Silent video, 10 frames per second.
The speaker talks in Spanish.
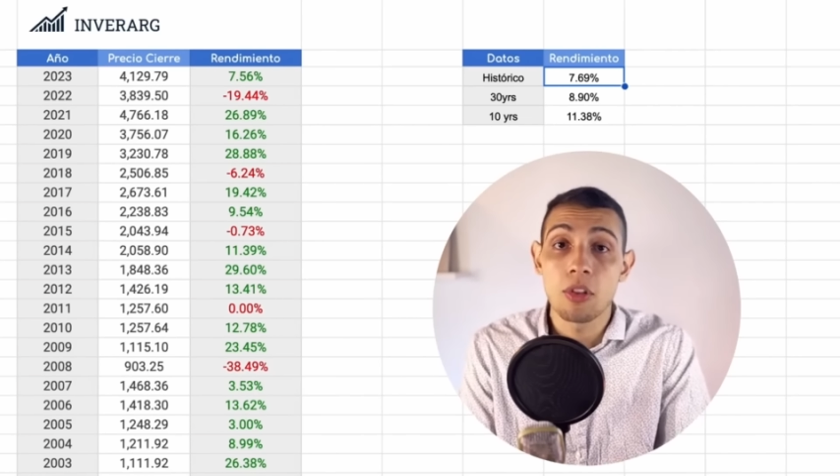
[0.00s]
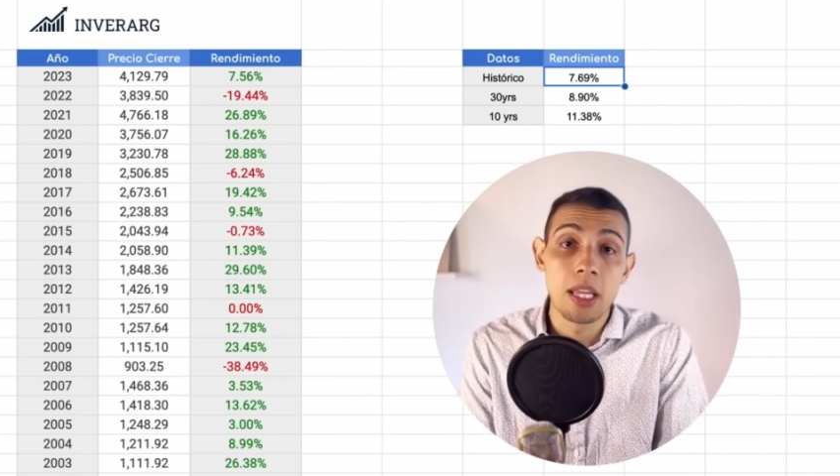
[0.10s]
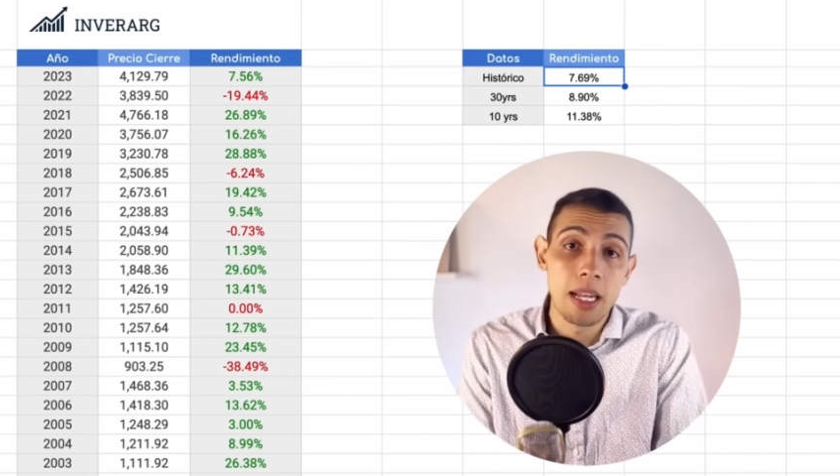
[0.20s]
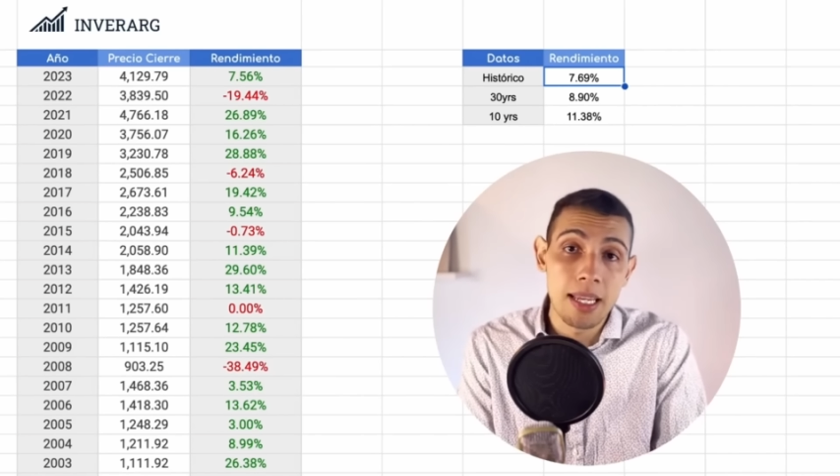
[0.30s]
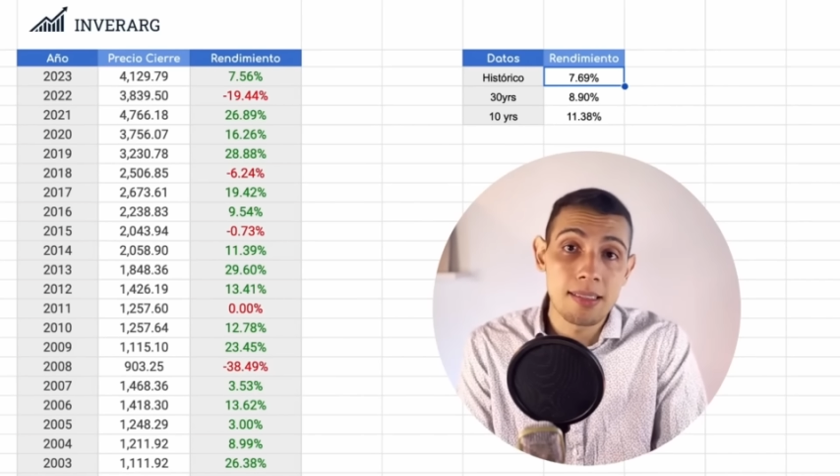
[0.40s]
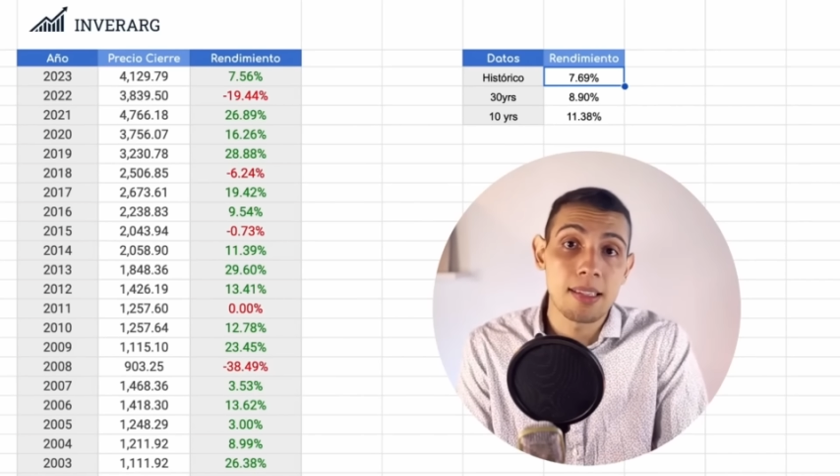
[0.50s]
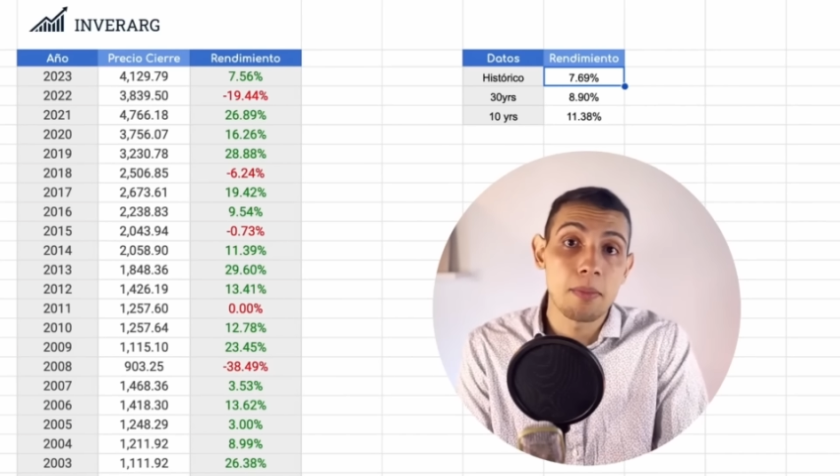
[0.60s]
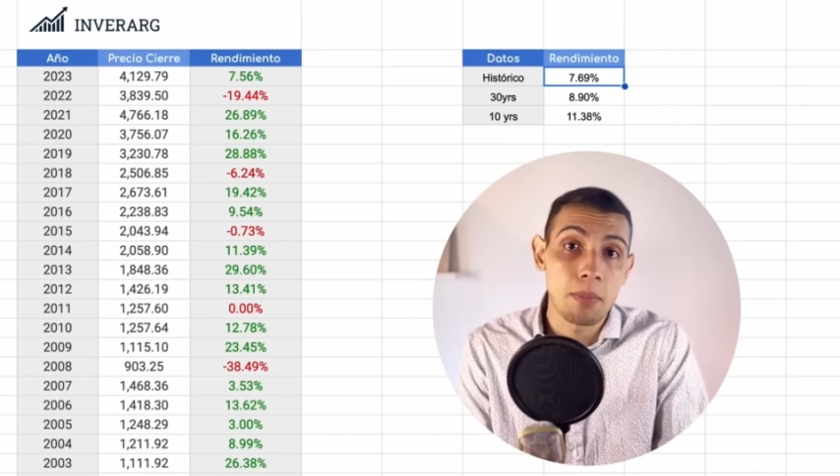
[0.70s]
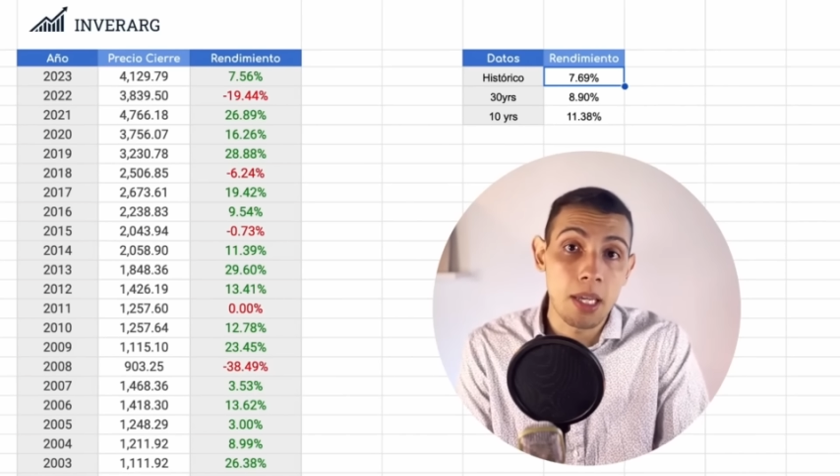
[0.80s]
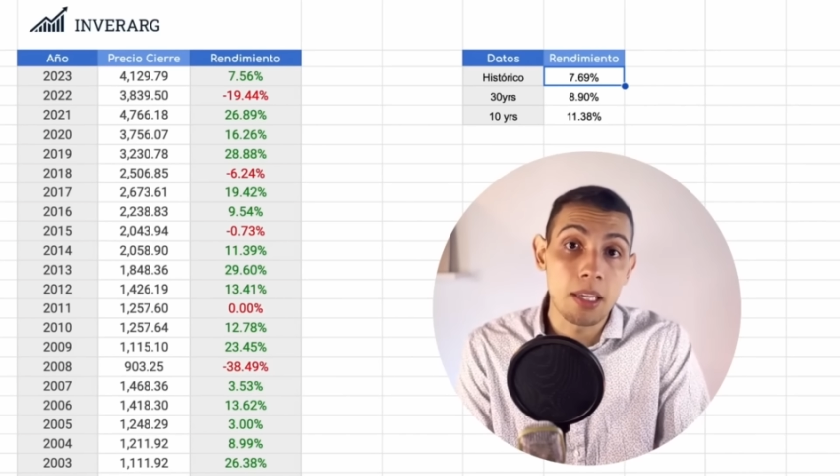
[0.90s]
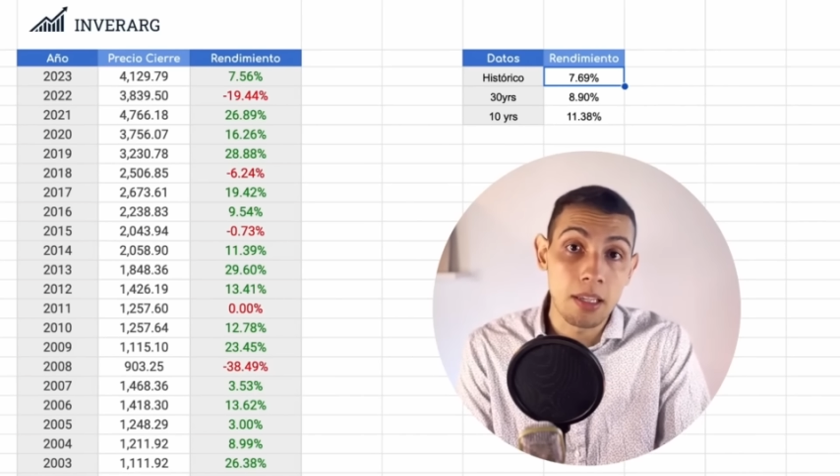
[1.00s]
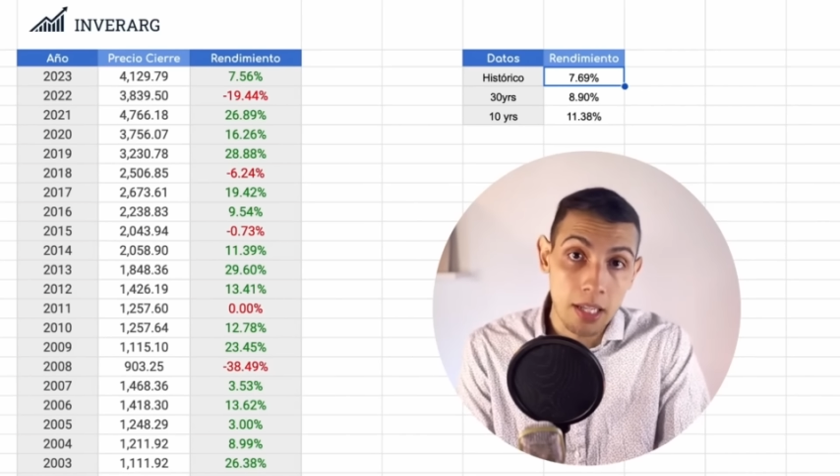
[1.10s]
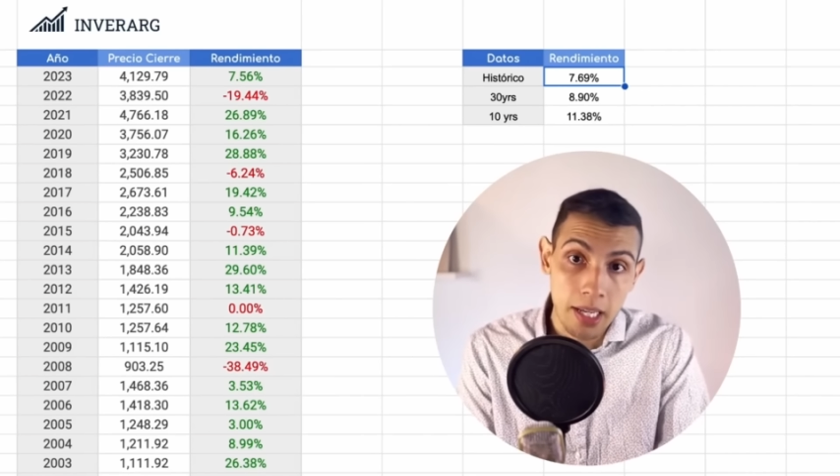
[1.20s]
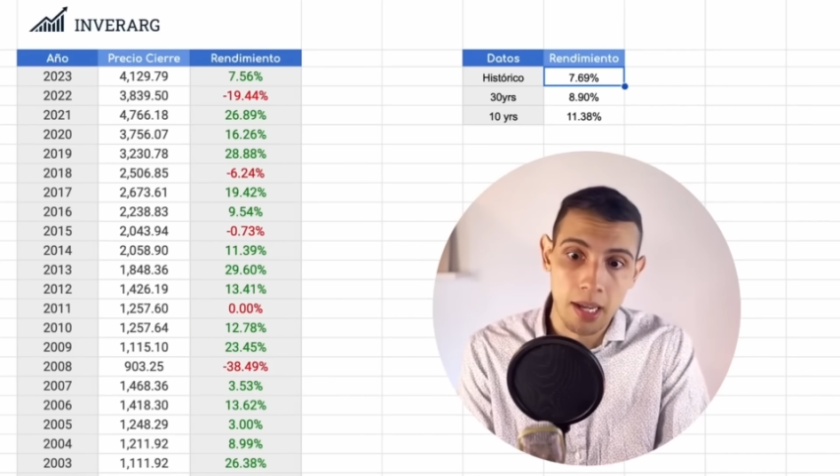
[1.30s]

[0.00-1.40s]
del SPY.